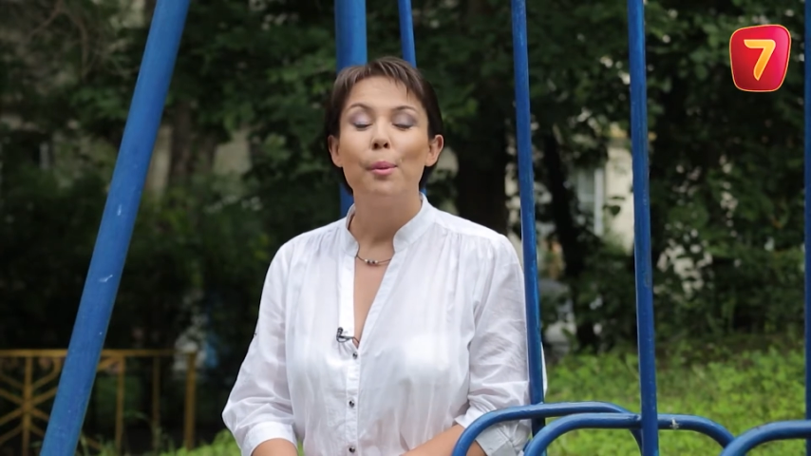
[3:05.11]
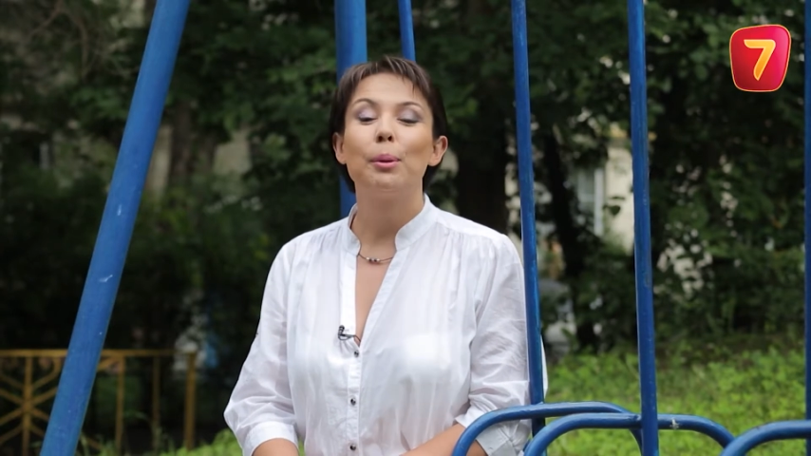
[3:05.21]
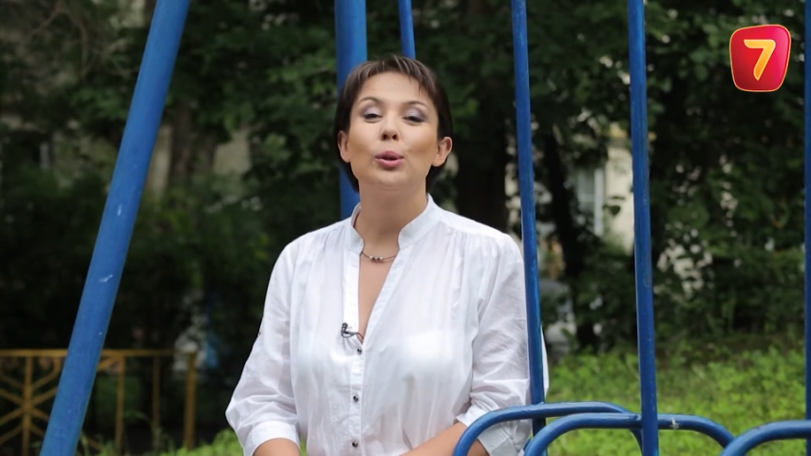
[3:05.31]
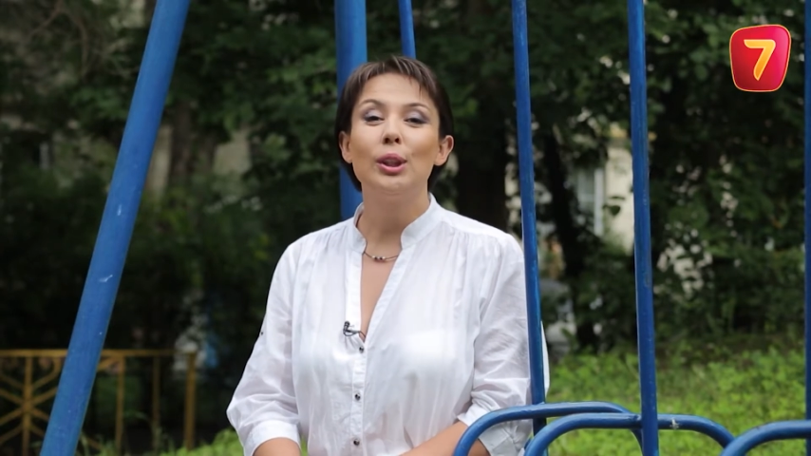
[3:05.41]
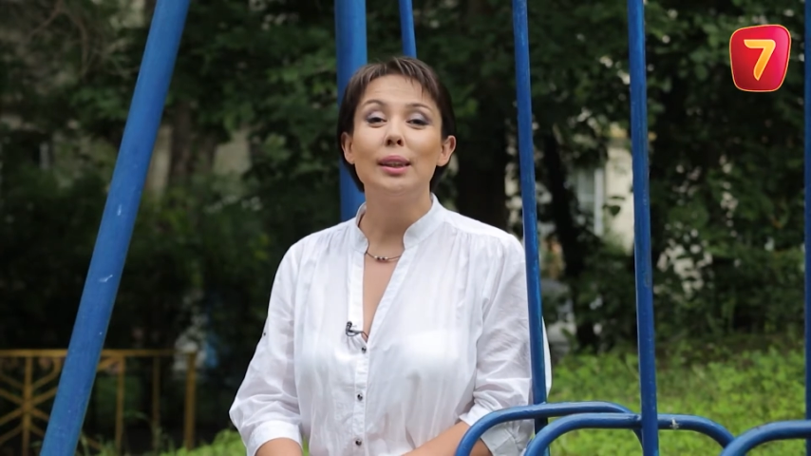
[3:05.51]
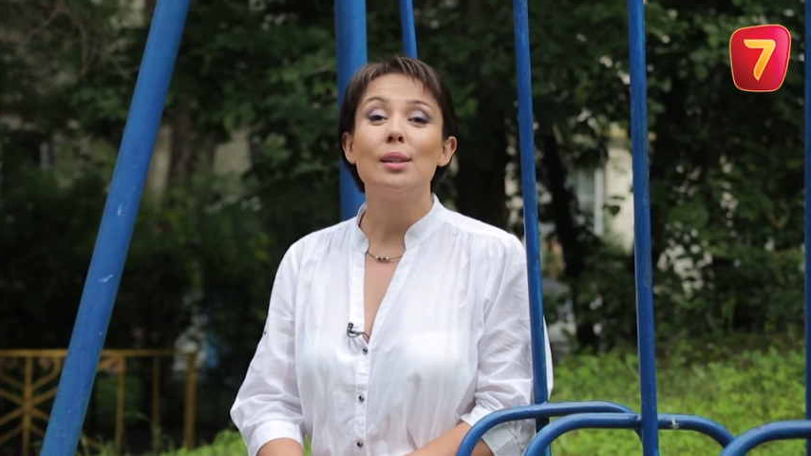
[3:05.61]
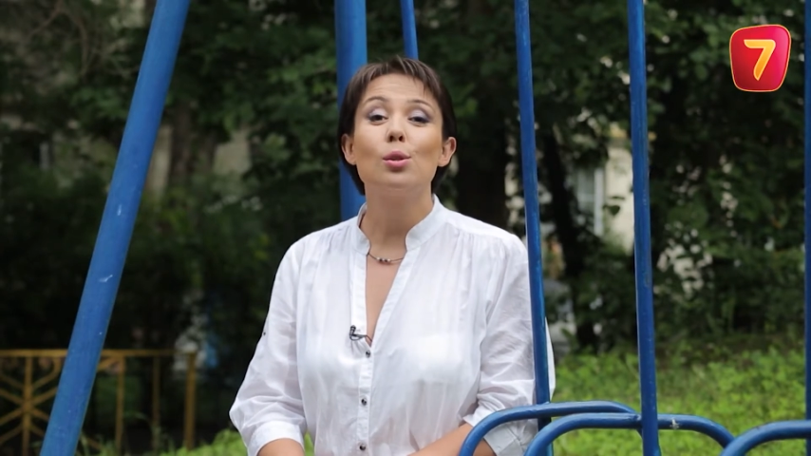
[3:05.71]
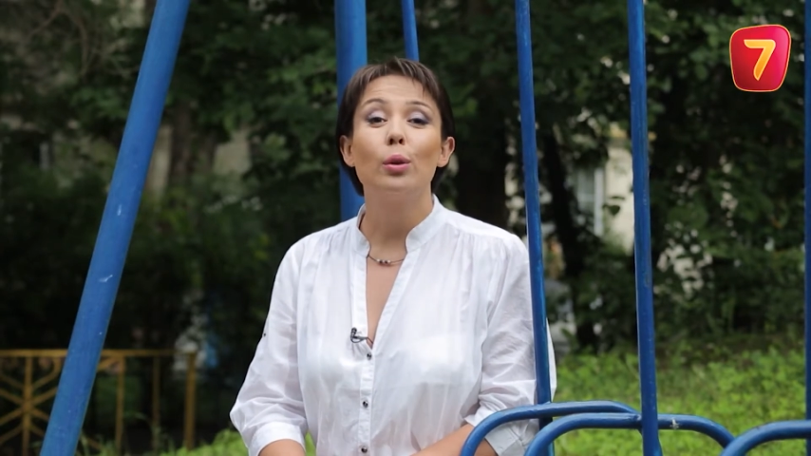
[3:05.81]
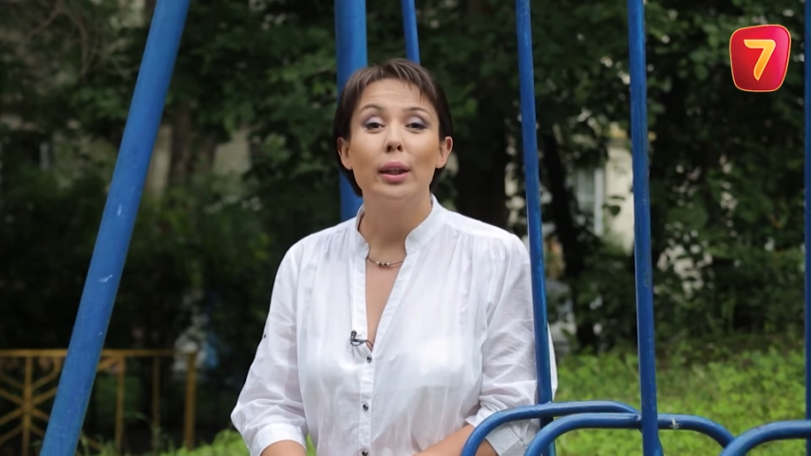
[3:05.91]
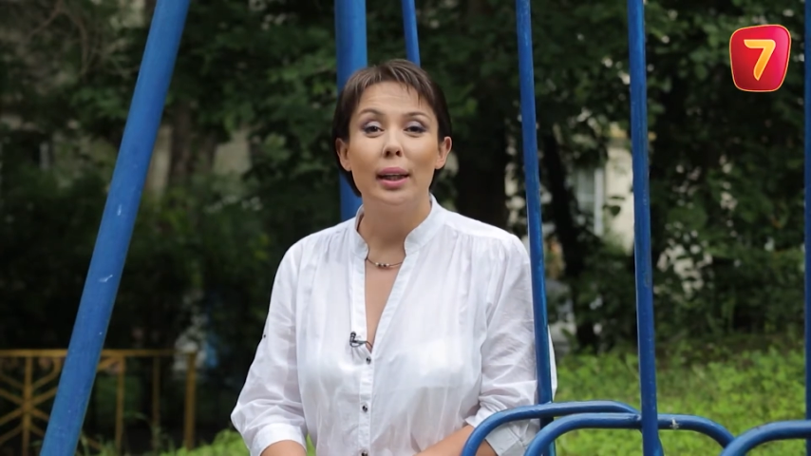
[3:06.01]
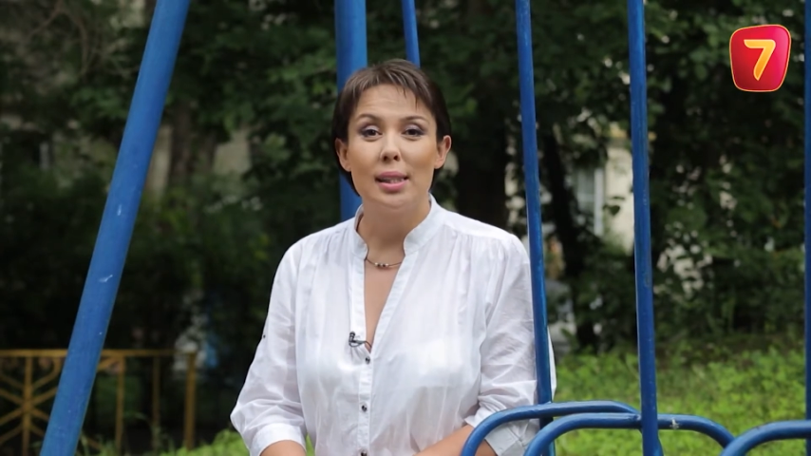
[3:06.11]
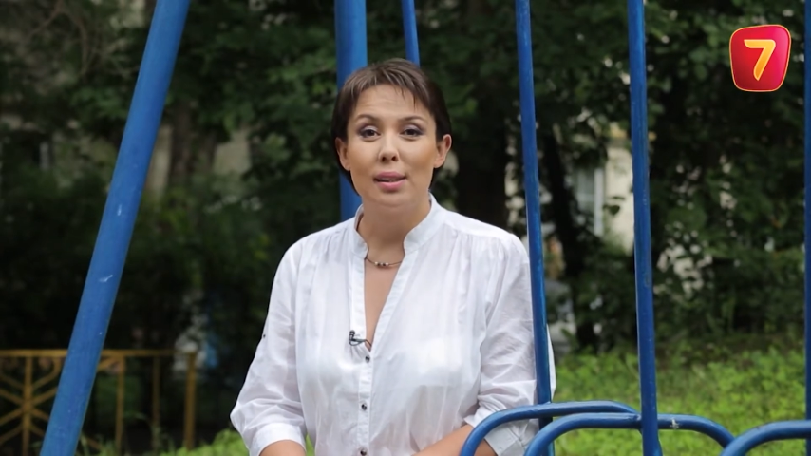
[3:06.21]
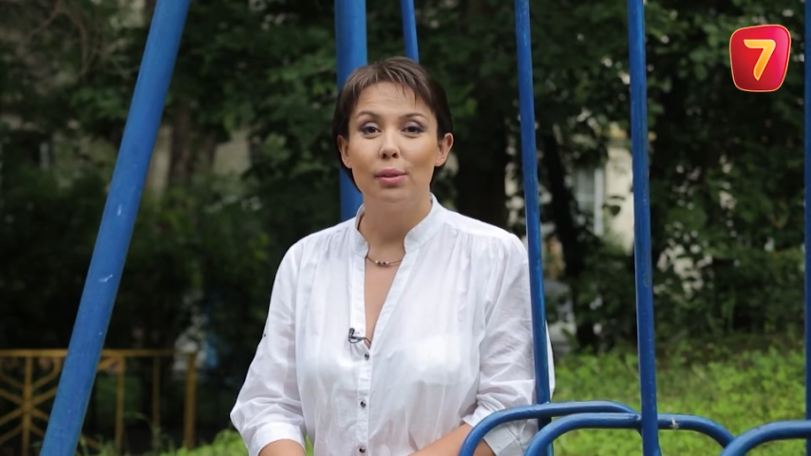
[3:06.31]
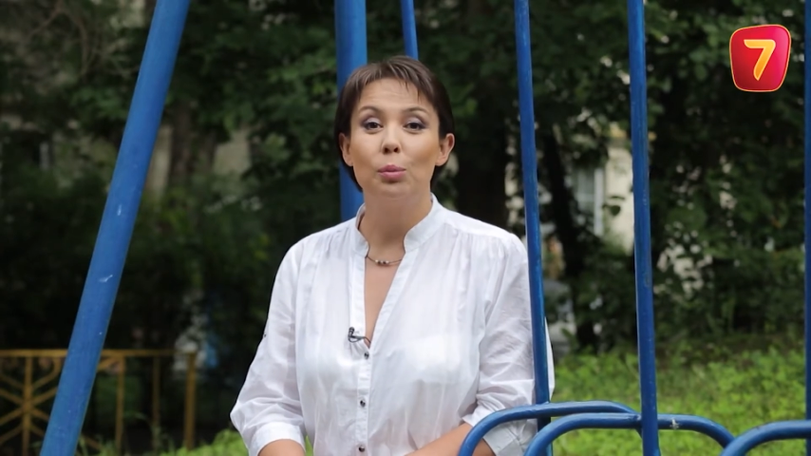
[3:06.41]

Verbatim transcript: Получить консультации вы